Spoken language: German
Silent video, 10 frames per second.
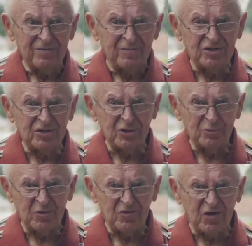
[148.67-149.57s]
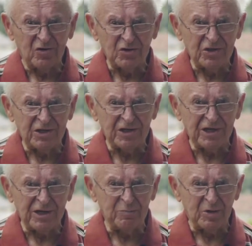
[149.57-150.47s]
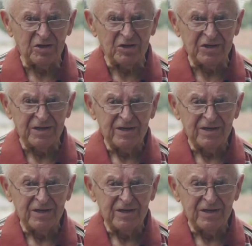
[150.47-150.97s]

wenn es die UBV nicht gegeben hätte.